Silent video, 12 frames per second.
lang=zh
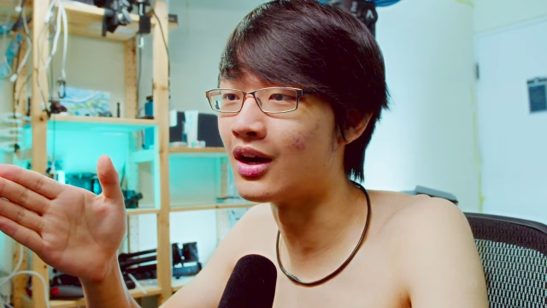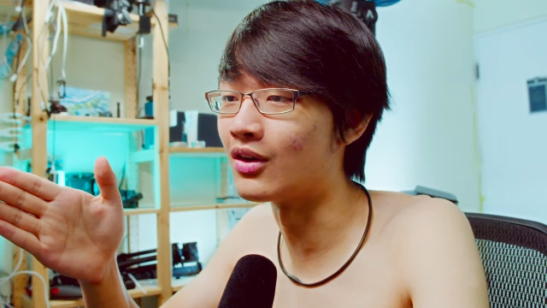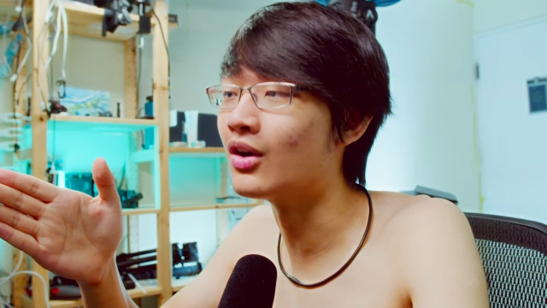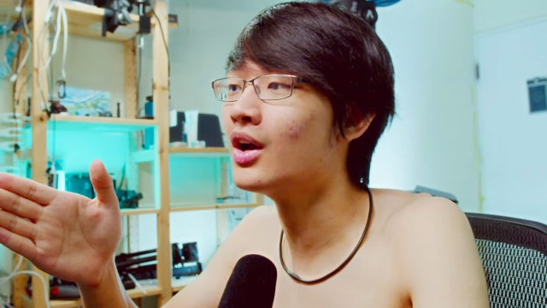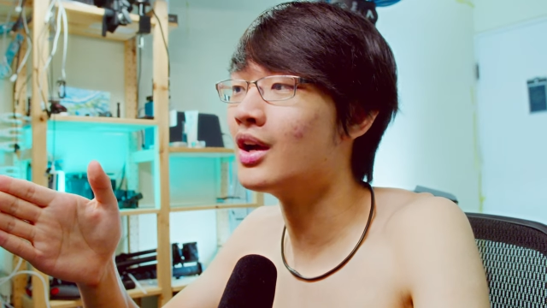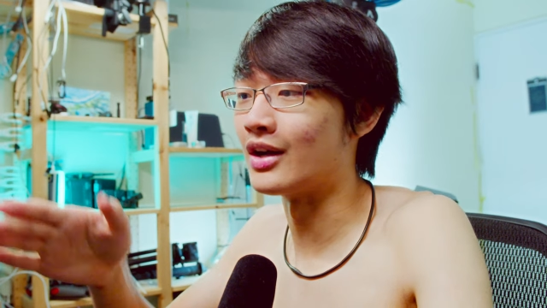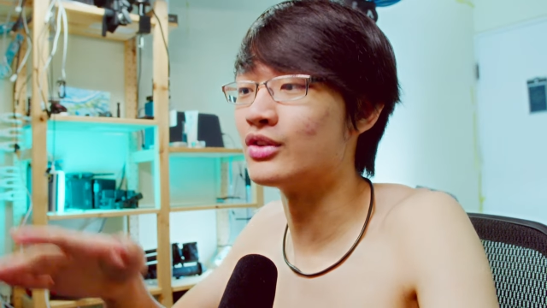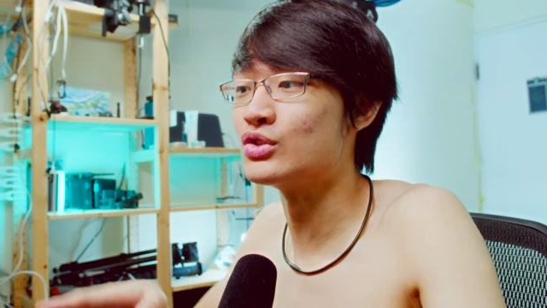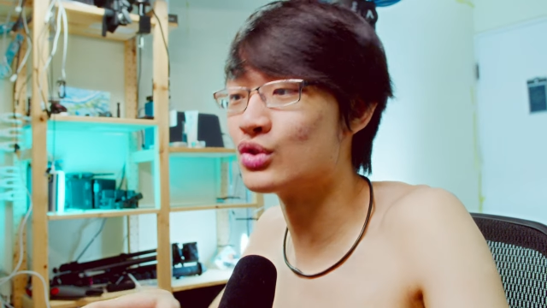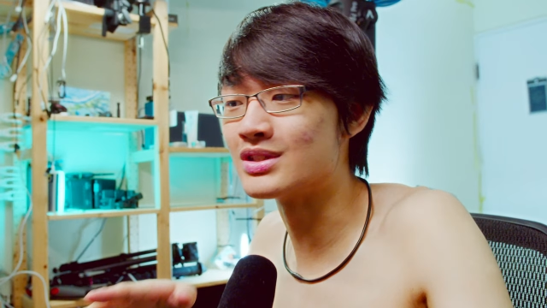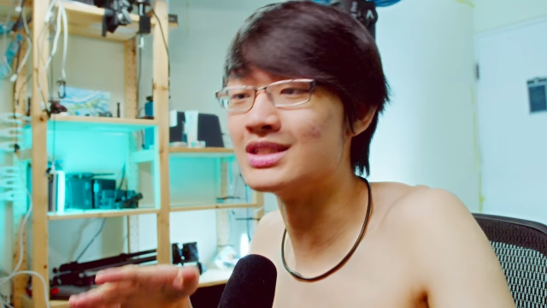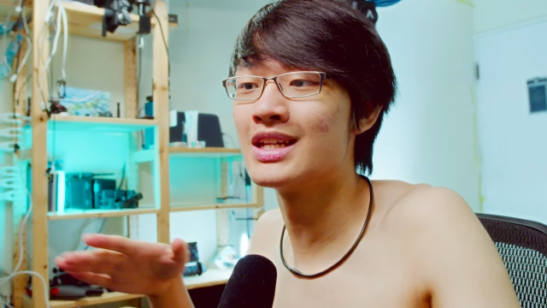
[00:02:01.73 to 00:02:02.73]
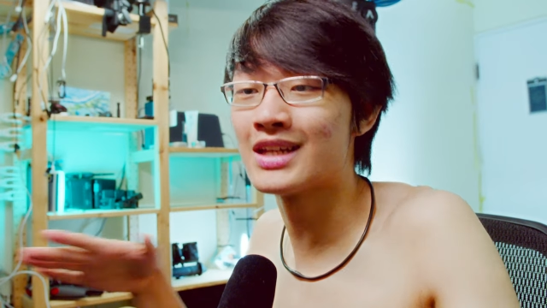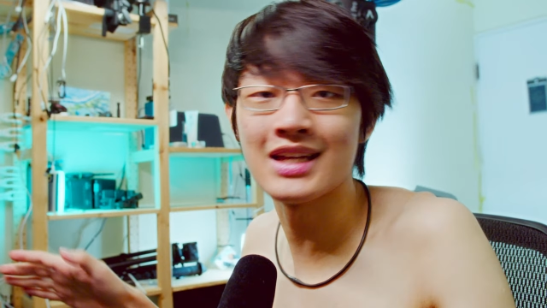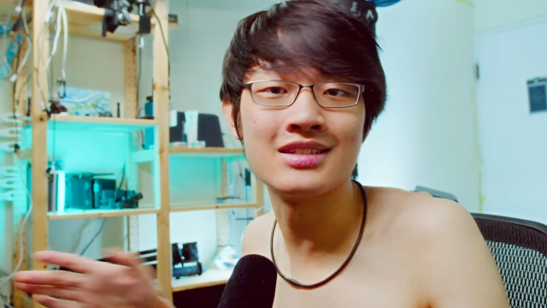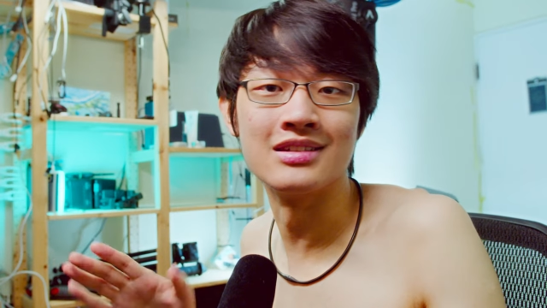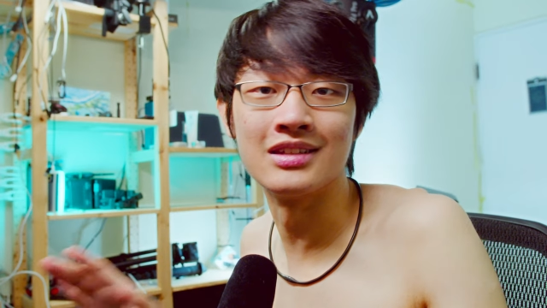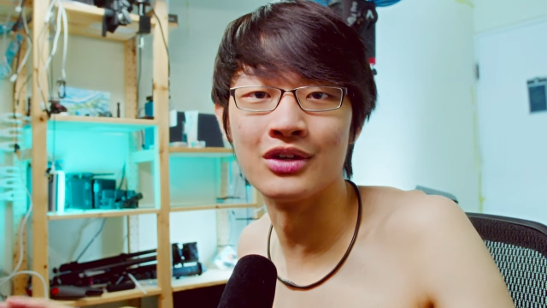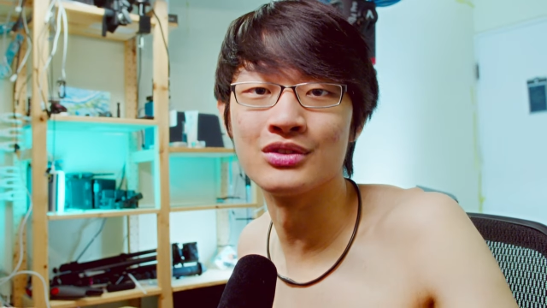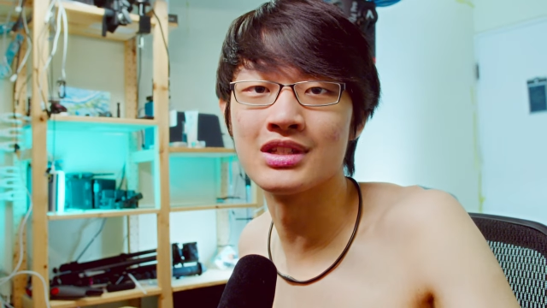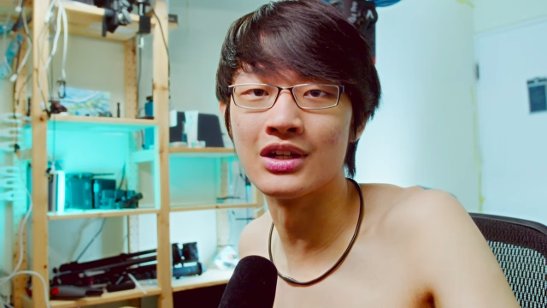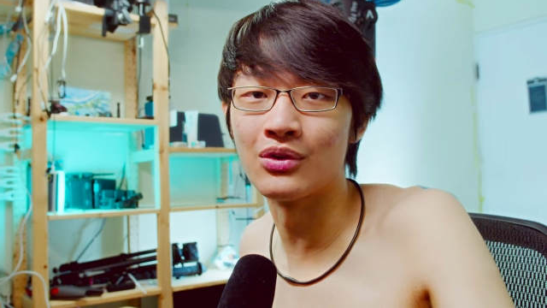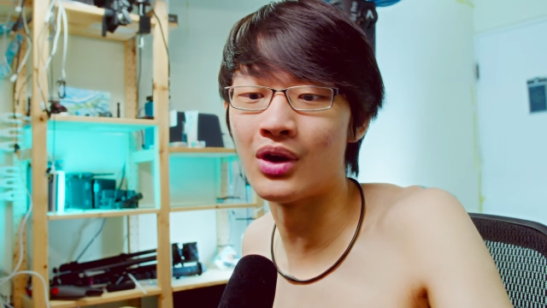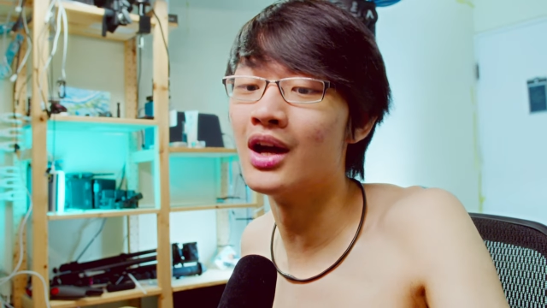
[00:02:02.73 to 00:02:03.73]
好，然后你就直接开始调
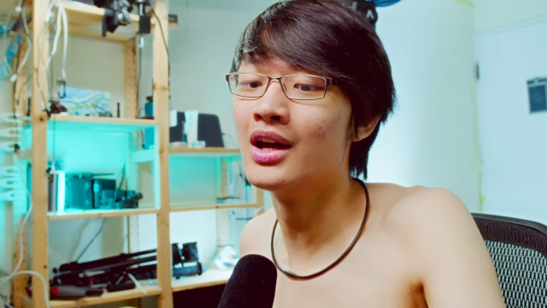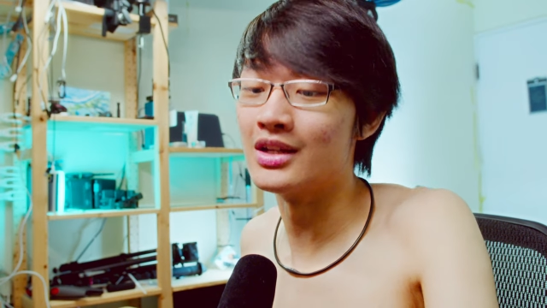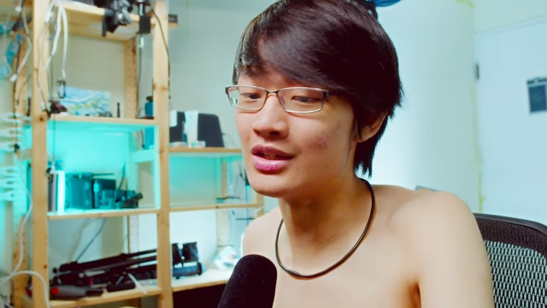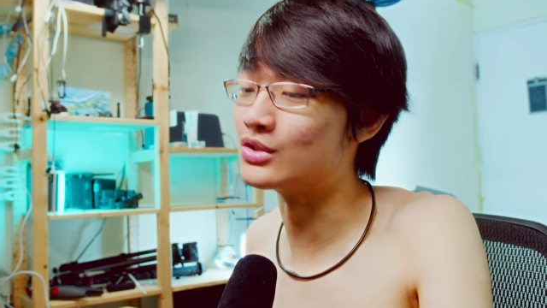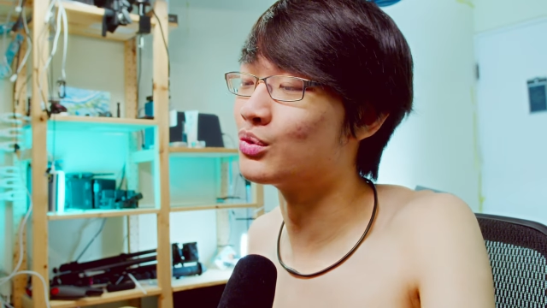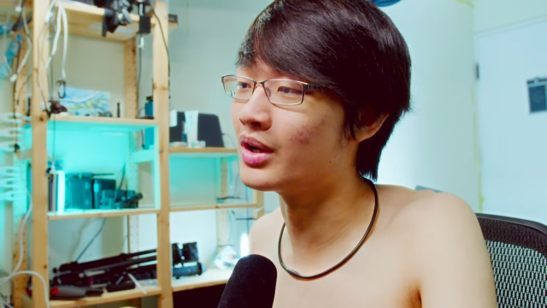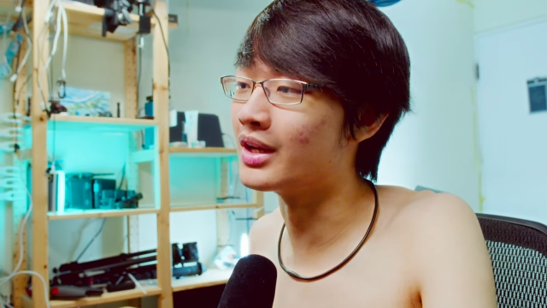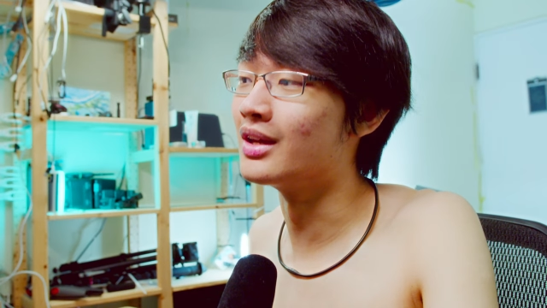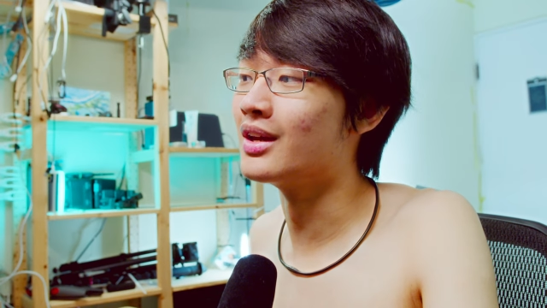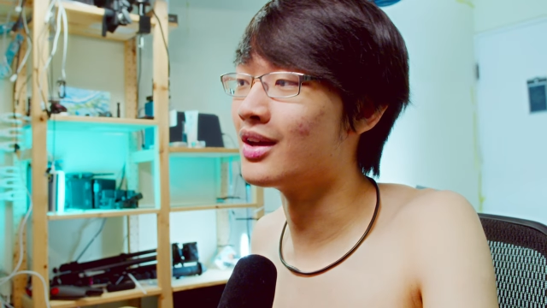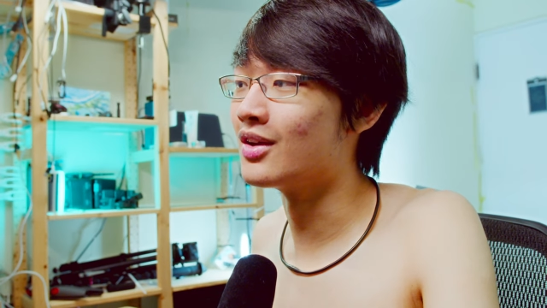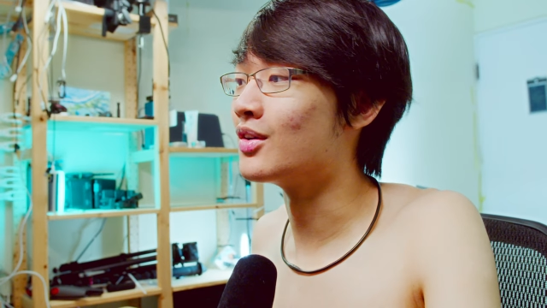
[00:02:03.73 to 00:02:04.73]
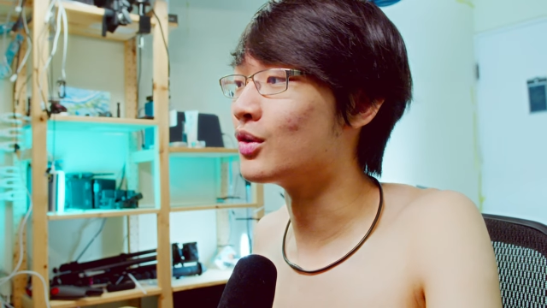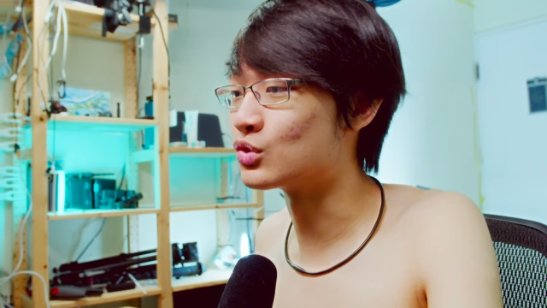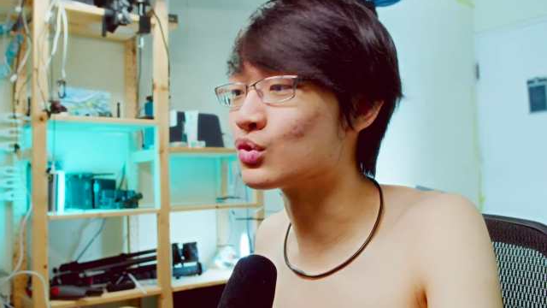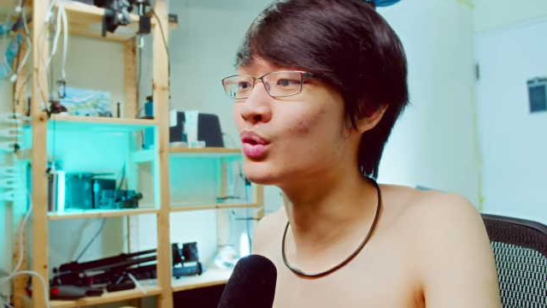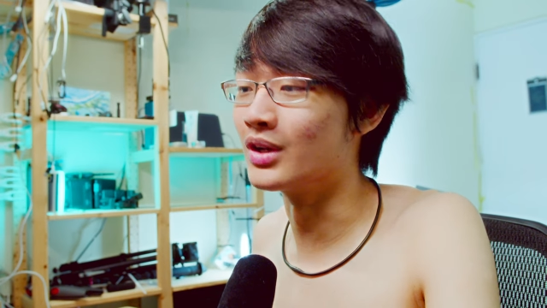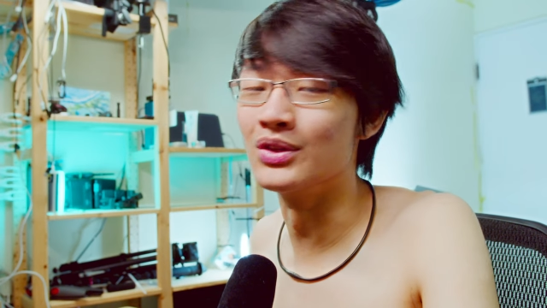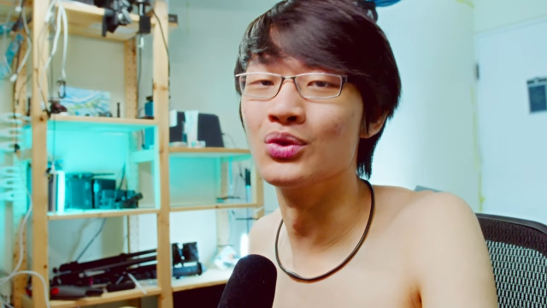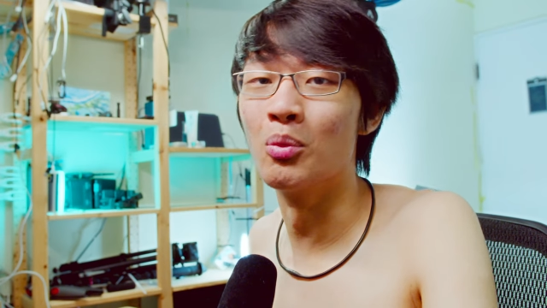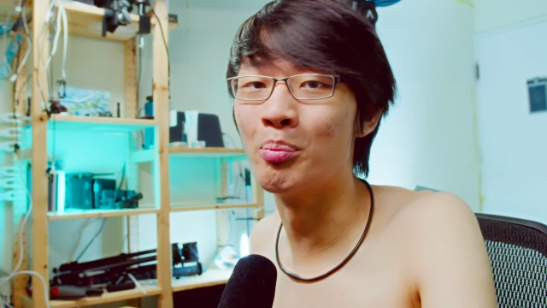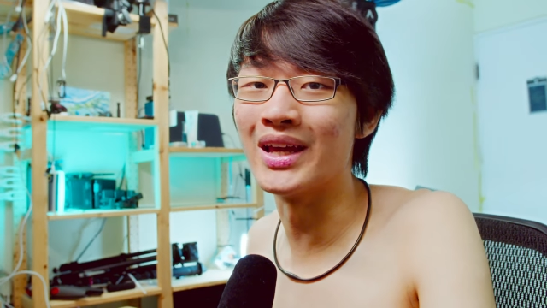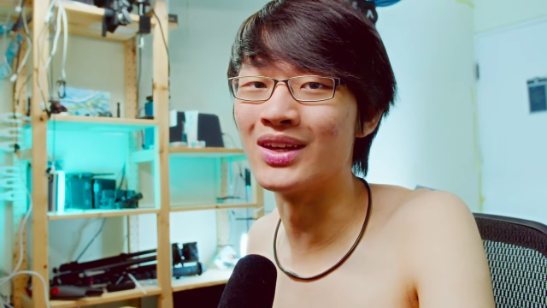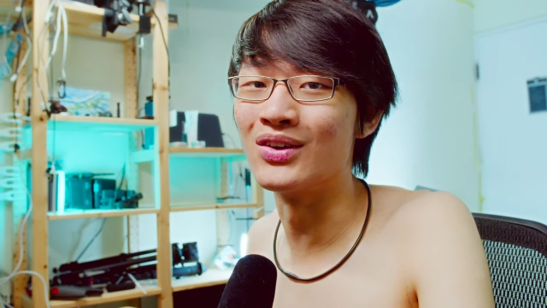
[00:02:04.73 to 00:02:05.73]
色的话，你就会。做了很多白